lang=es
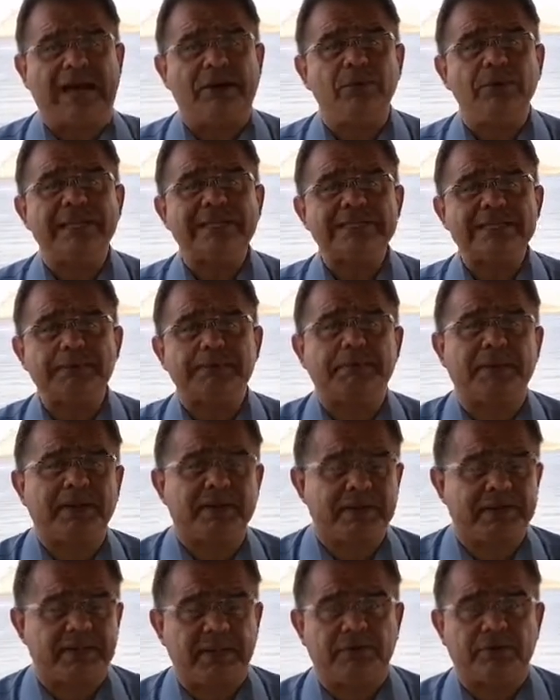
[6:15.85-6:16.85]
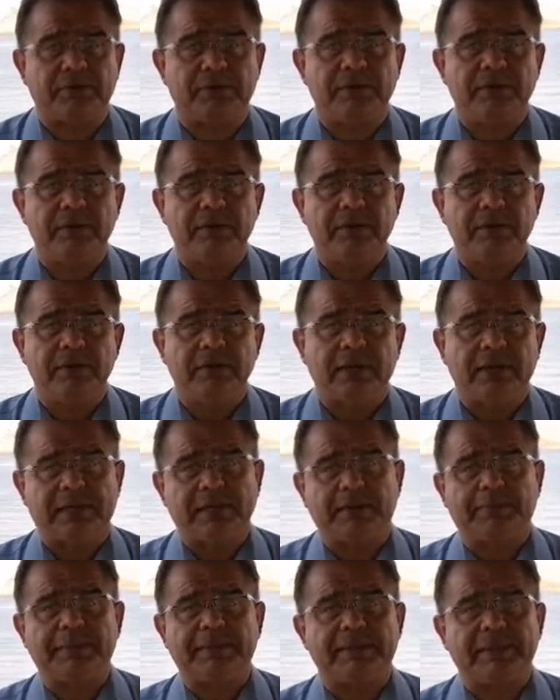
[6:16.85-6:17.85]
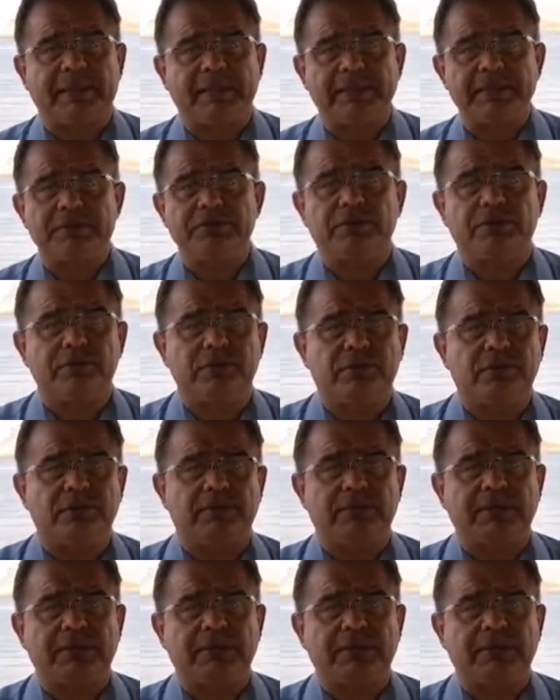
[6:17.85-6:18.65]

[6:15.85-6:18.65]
Aún así partieron el capitán hizo